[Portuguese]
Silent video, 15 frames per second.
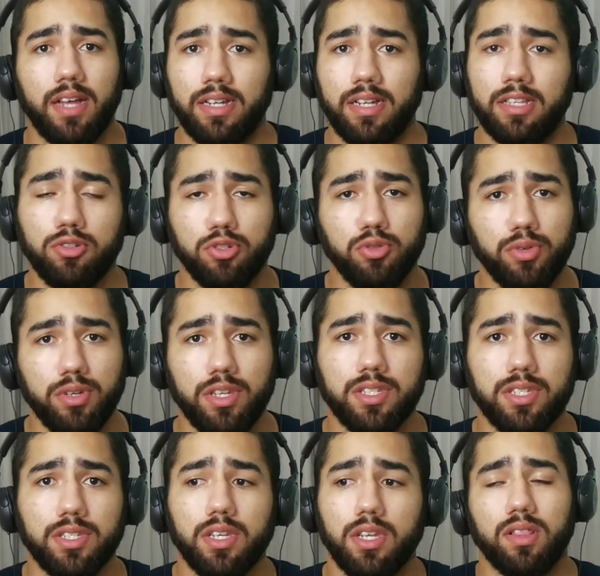à direita do
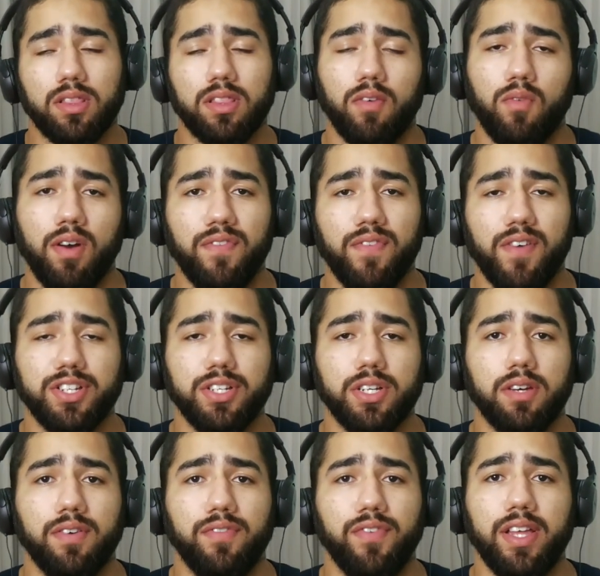juiz, com a, com a
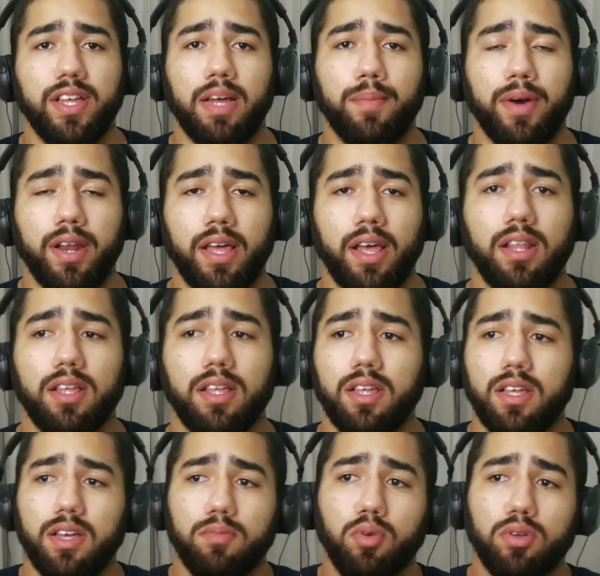faixa verde e amarela,
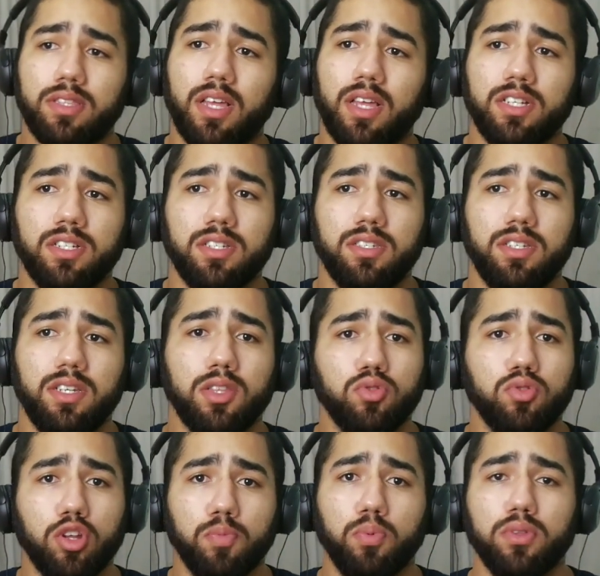bota a tarjazinha,
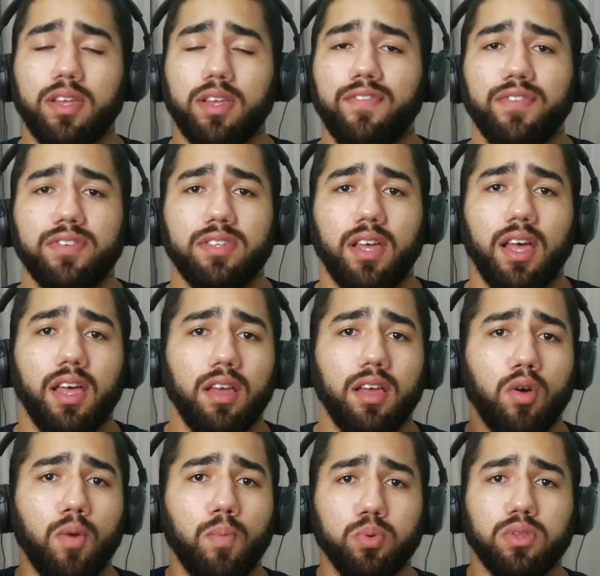todo ponto que ele
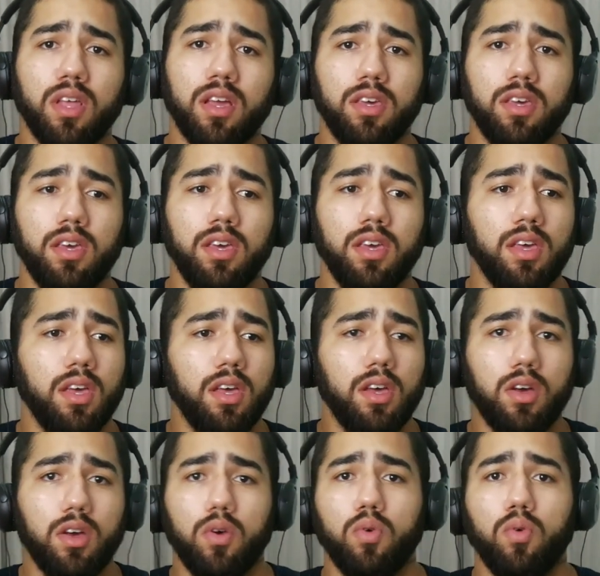fizer, computa aqui,
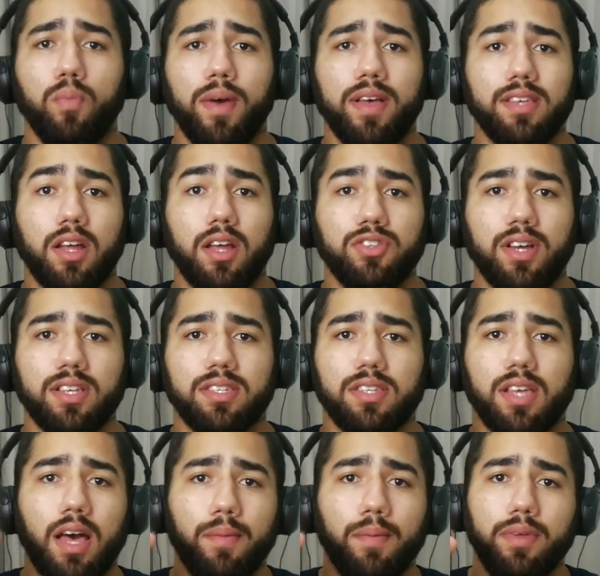o mesário já
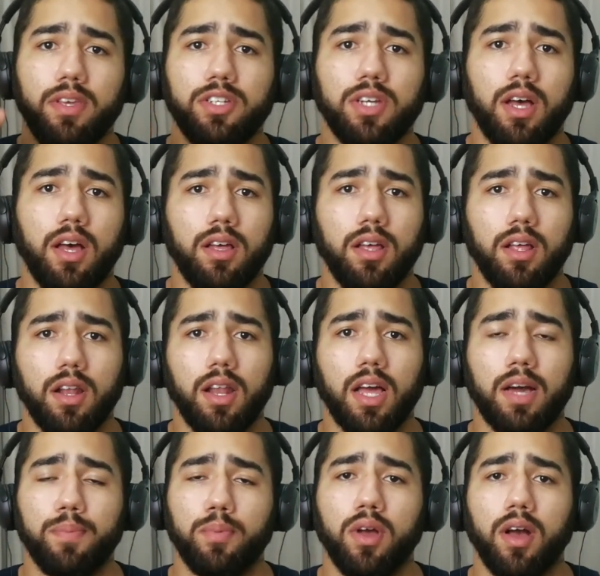sabe e já
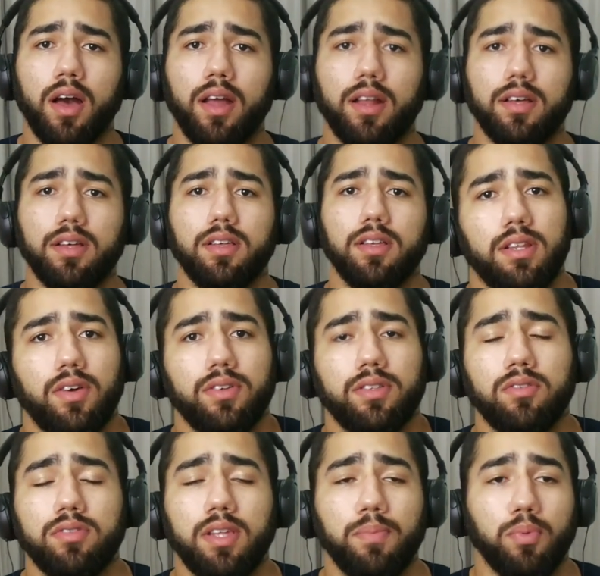larga pro cara, entendeu?
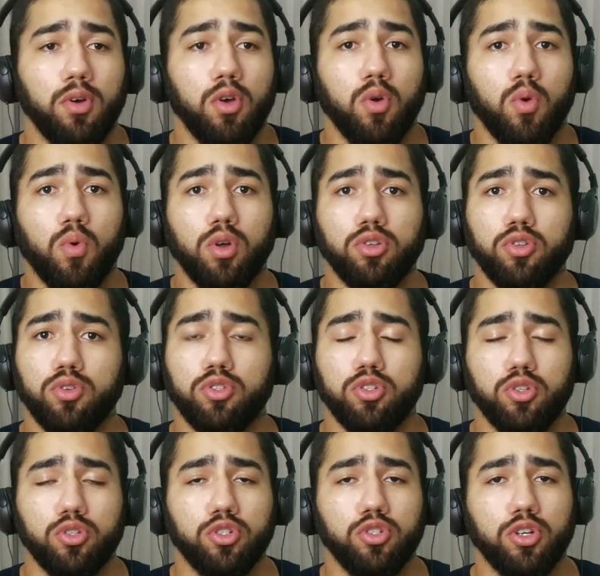Então, tipo, quando os
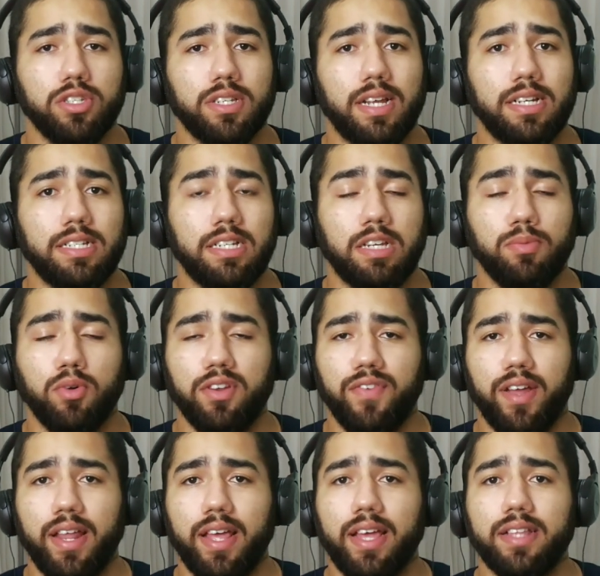dois, os dois caras têm aqui uma
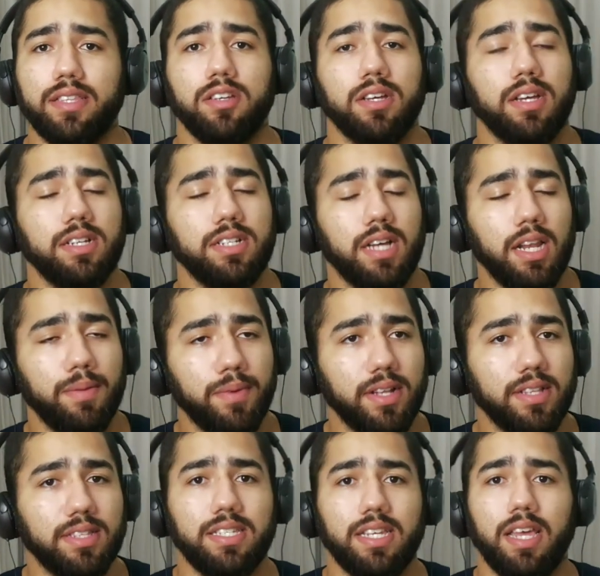diferente, já, já
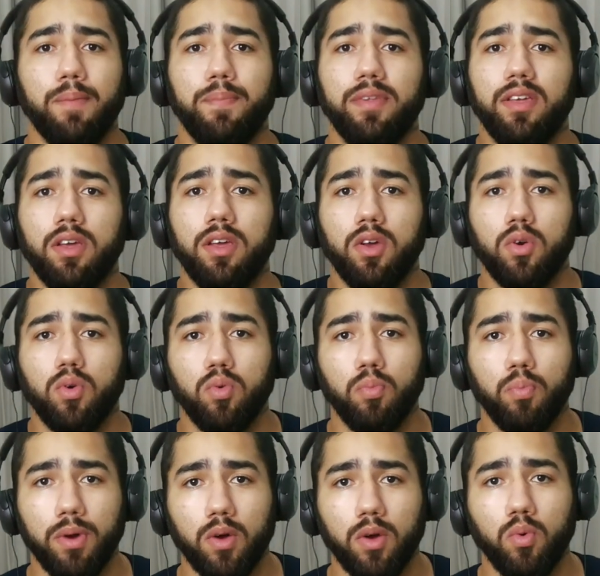lembrando, sempre
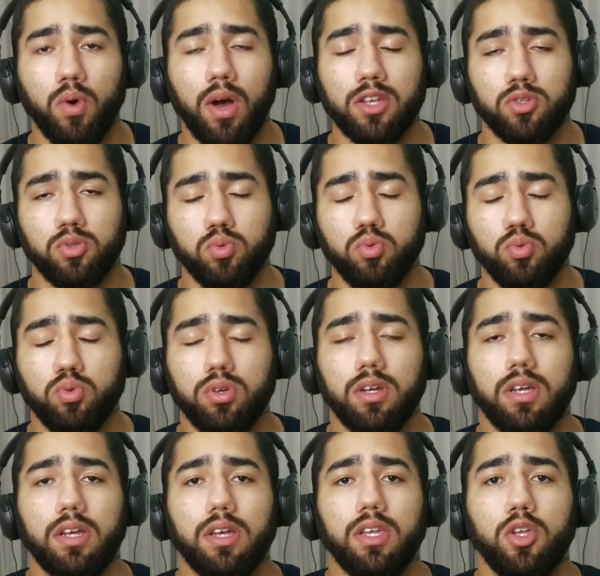o, o,
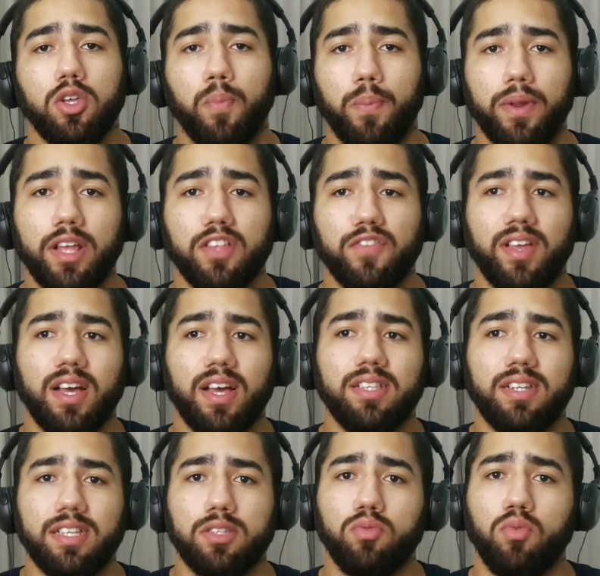azul e o preto fica à
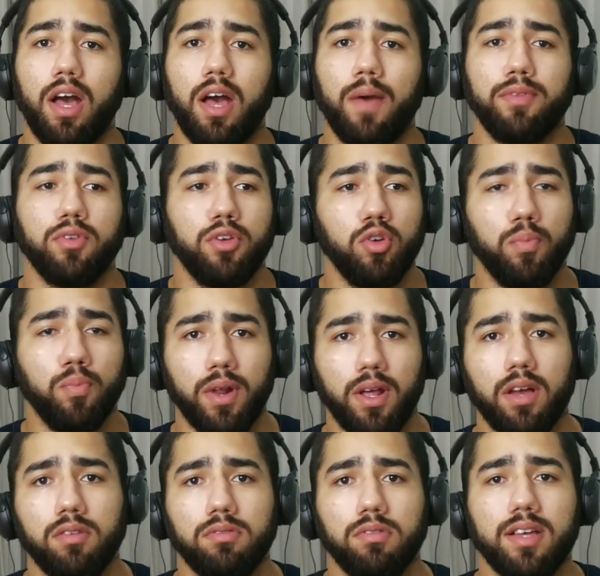direita do árbitro e o
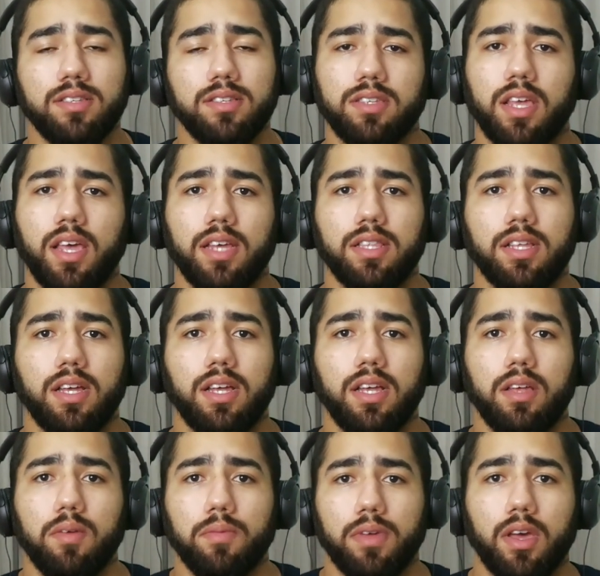branco à esquerda,
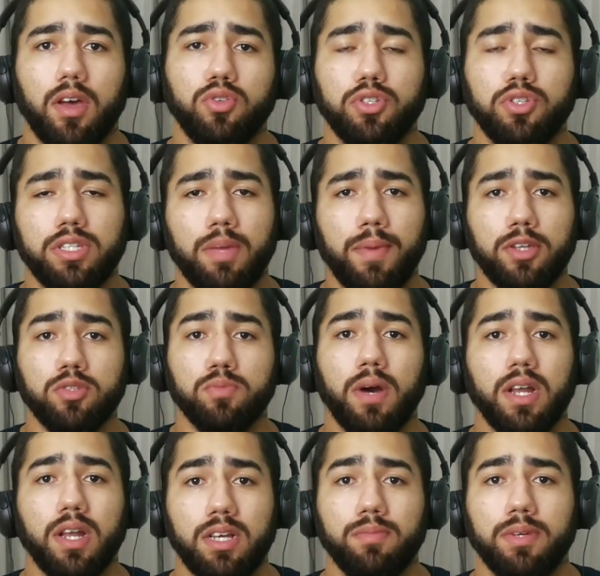que aí o juiz tem mais um
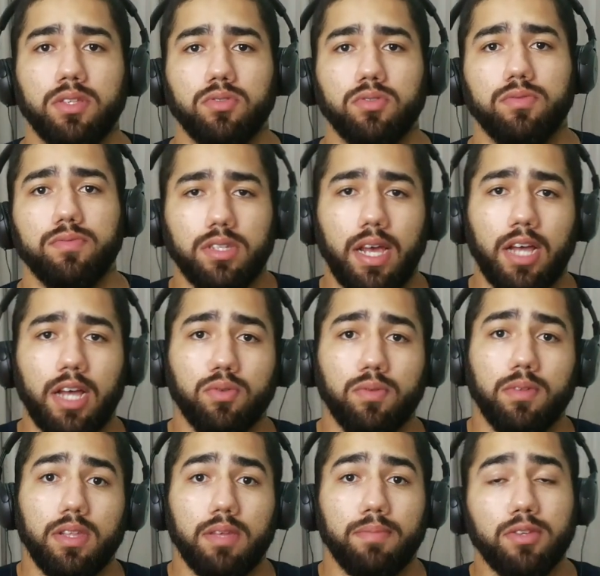parâmetro, certo?